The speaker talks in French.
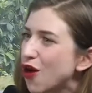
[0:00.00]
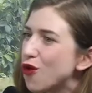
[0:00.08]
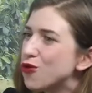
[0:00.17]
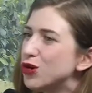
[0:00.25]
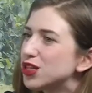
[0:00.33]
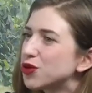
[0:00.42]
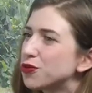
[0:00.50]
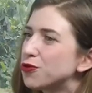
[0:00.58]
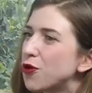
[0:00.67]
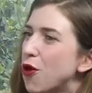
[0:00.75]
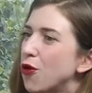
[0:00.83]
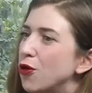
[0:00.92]
où les
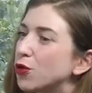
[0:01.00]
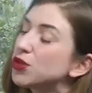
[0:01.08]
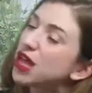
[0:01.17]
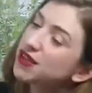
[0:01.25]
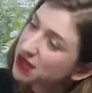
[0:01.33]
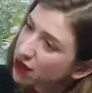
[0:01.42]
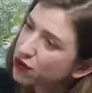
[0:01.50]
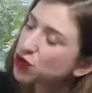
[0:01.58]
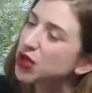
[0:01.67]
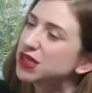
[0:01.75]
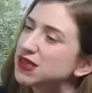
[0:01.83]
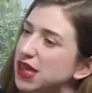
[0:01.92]
enfants, on a un
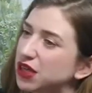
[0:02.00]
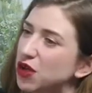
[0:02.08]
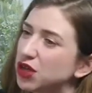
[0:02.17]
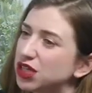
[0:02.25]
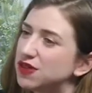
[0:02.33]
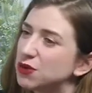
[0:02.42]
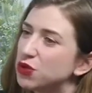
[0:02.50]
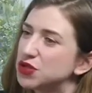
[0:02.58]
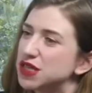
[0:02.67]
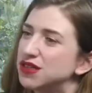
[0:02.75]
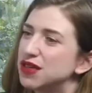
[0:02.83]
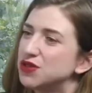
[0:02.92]
intervenant extérieur qui vient pour
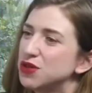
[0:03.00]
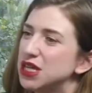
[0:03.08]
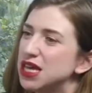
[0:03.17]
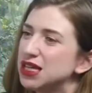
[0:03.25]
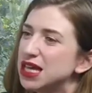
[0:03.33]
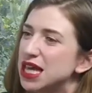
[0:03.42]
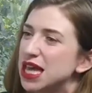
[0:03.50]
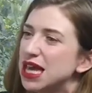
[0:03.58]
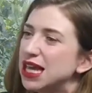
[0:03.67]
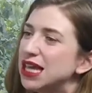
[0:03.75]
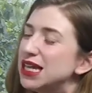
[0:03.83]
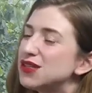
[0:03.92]
cet atelier
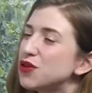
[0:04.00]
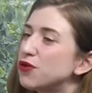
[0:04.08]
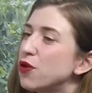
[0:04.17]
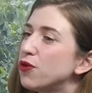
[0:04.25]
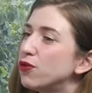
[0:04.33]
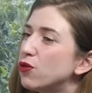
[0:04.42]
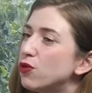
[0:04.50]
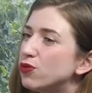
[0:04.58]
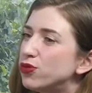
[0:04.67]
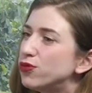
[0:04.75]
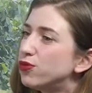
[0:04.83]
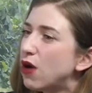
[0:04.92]
et les enfants vont
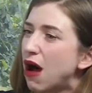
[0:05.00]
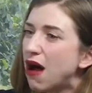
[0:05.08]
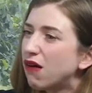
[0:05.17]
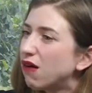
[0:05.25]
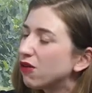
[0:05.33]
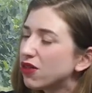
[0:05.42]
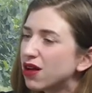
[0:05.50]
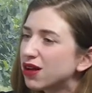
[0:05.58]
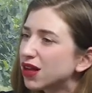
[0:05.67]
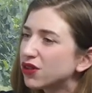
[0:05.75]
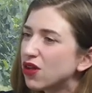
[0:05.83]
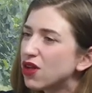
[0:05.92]
pouvoir, en un
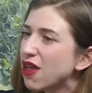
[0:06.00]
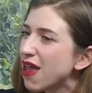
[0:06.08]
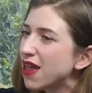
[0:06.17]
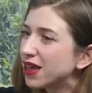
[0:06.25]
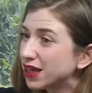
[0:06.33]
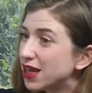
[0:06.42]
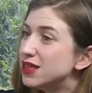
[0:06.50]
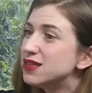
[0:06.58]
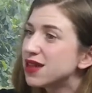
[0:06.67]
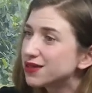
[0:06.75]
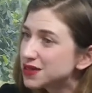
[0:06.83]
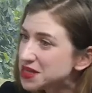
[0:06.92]
clin d'œil,
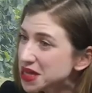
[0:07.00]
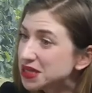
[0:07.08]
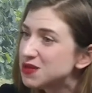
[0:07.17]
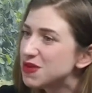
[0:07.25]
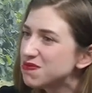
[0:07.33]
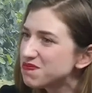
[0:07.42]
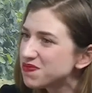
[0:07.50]
réaliser un dessin animé